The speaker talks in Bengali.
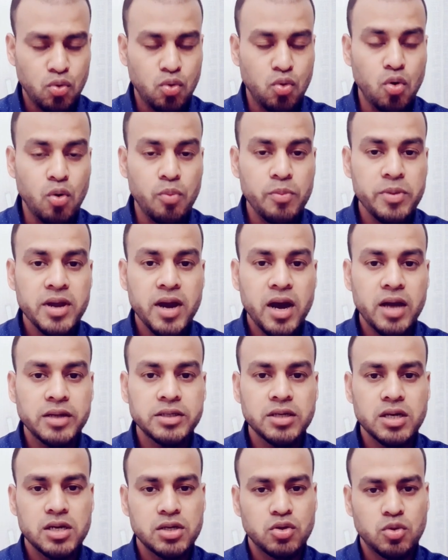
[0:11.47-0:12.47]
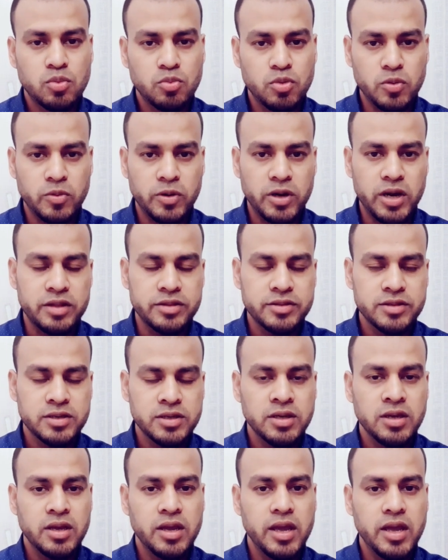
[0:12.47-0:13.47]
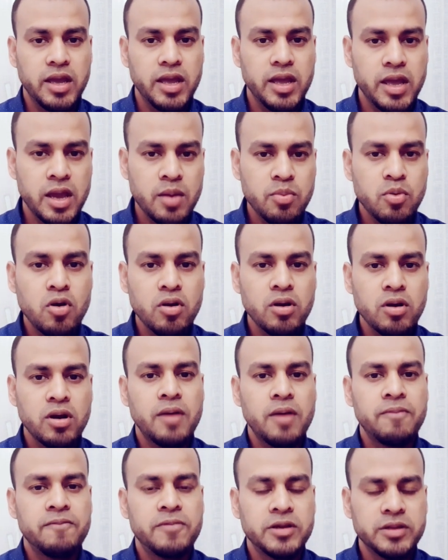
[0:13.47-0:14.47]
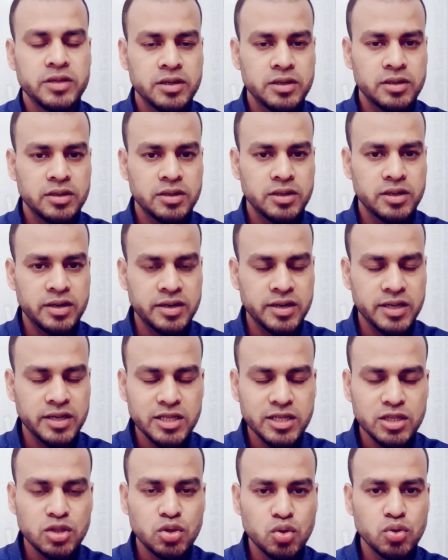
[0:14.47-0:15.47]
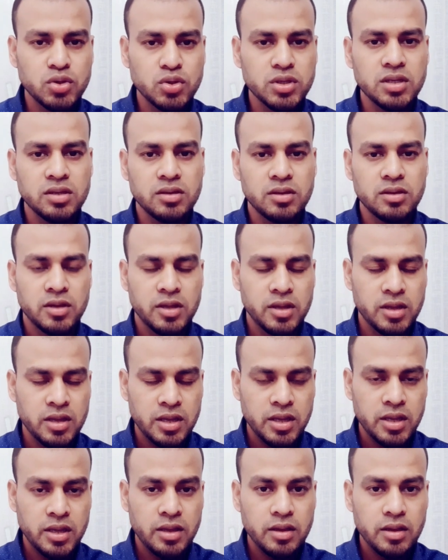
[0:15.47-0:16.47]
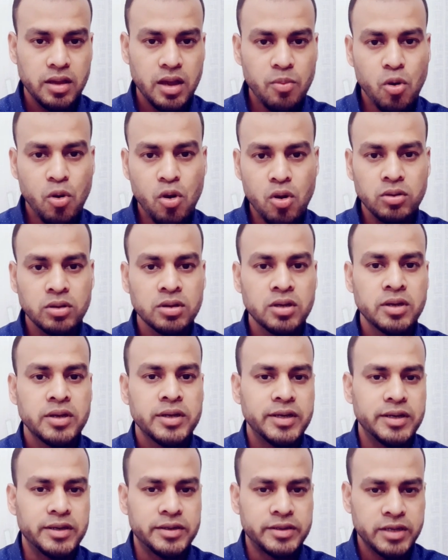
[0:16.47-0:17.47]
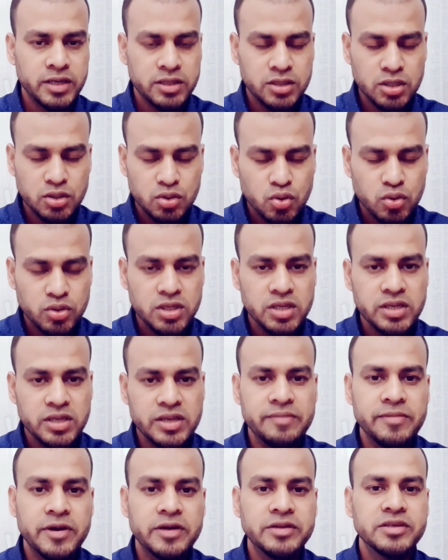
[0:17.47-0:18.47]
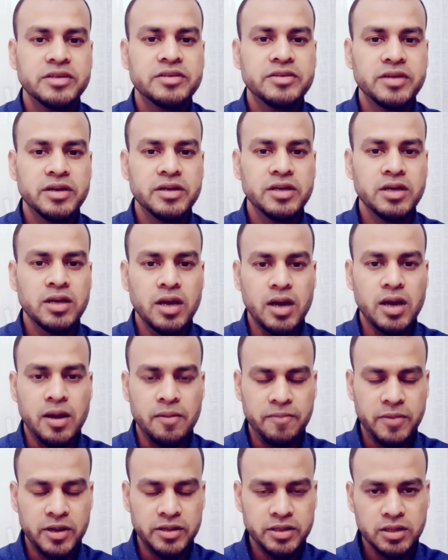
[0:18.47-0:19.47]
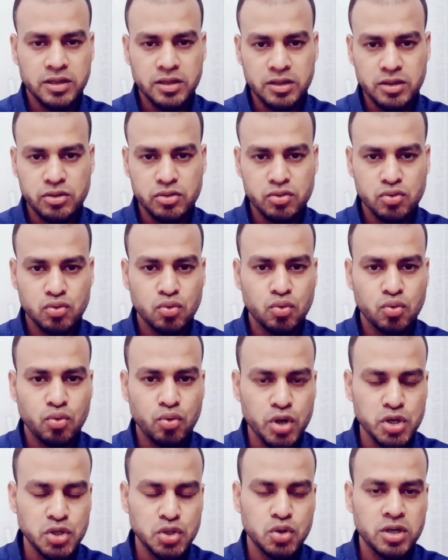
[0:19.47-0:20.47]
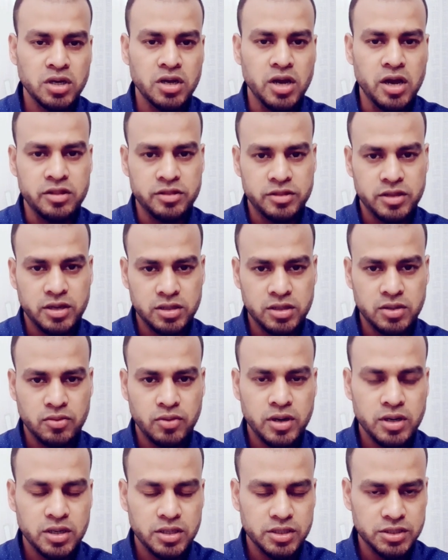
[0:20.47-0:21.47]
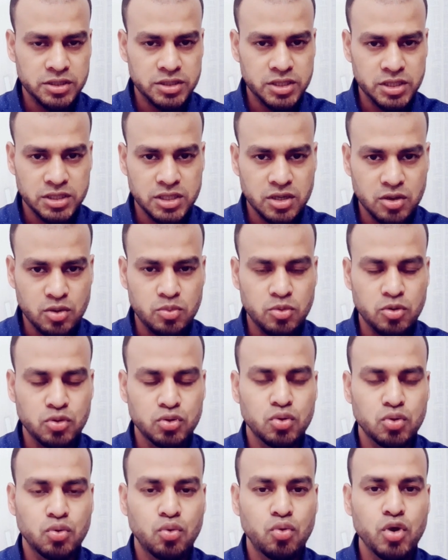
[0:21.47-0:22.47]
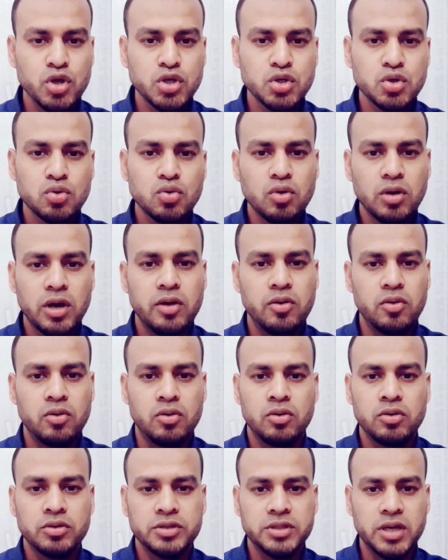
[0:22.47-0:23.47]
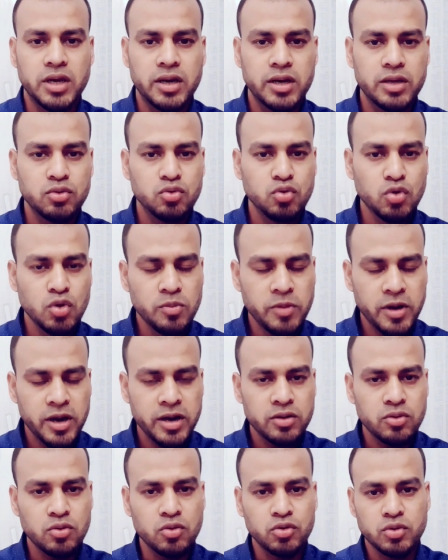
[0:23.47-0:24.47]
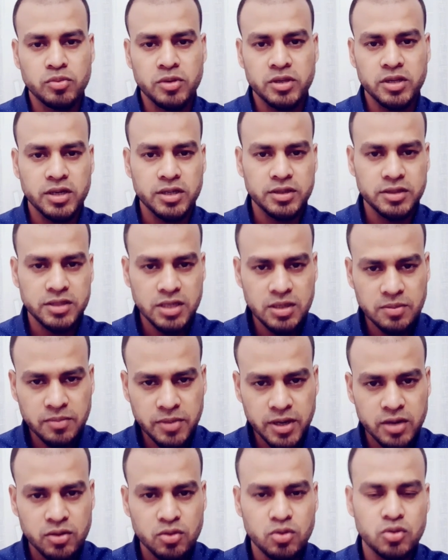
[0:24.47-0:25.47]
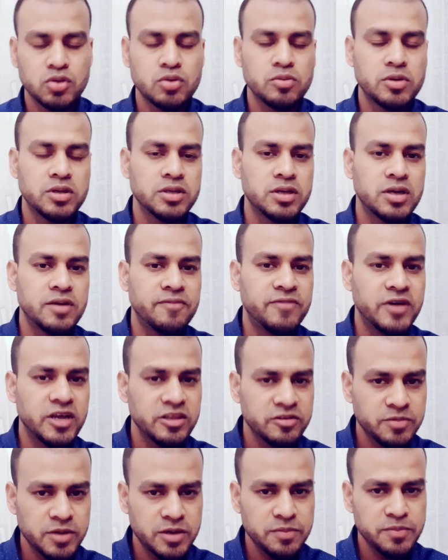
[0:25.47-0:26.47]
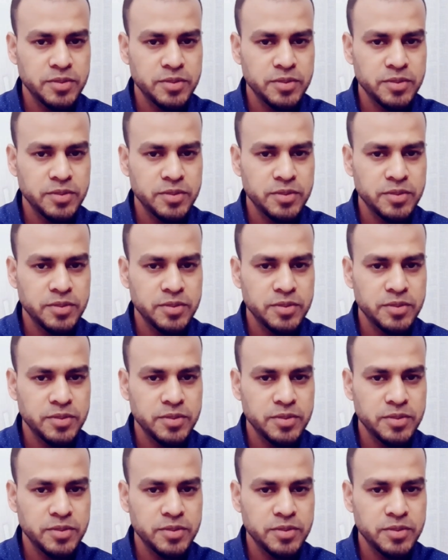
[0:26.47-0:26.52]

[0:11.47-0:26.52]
স্কলারশিপ এবং টিউশন ফিট সিস্টেম নিয়ে তো আপনি যদি ইটালিতে স্টাডি করতে আসতে চান তো সেই ক্ষেত্রে আপনার ইটালিয়ান ইউনিভার্সিটি কীভাবে আপনাকে স্কলারশিপ প্রোভাইড করবে এবং আপনার টিউশন ফিটা কীভাবে ফ্রি হবে এই বিষয়টা মূলত এই ভিডিওর মাধ্যমে জানতে পারবেন তো পাশাপাশি